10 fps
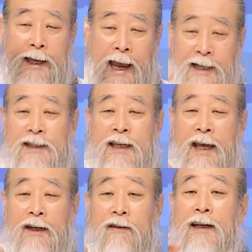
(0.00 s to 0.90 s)

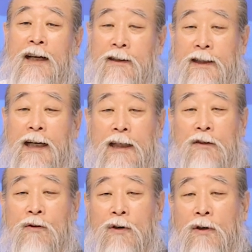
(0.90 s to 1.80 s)
행세를 하는 게
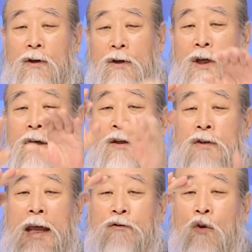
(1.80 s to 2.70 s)
아니고
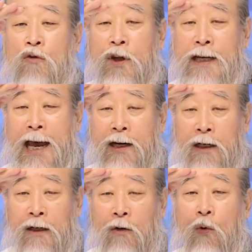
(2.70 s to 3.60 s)
대통령
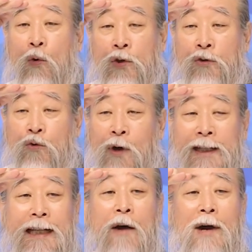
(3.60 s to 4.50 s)
학을 5년
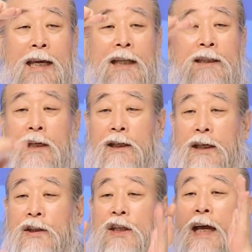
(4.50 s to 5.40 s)
동안 나와야 되는
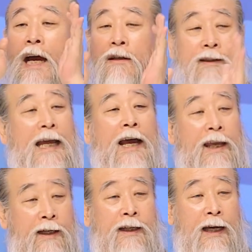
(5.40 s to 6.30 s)
게네 학을 다
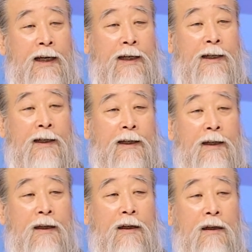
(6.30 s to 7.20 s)
한 거야.
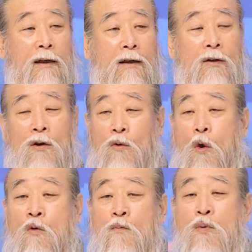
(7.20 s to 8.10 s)

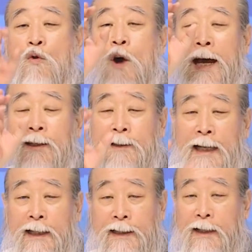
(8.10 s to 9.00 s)
공부하는
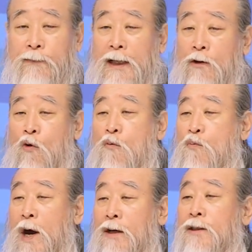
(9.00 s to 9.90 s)
자리다 이 말이야.
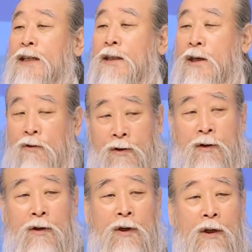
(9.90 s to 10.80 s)
공부하는 자세로.
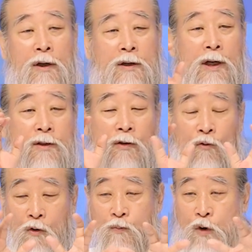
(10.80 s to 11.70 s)
그래서
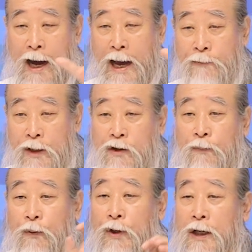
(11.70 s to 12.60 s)

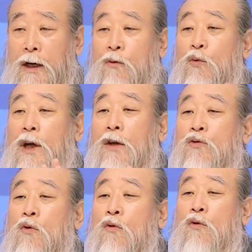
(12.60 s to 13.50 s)
공부하면서 보니까 우리가
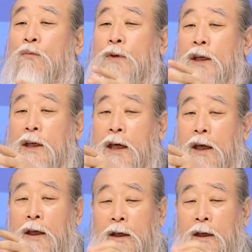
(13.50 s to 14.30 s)
조금 이렇게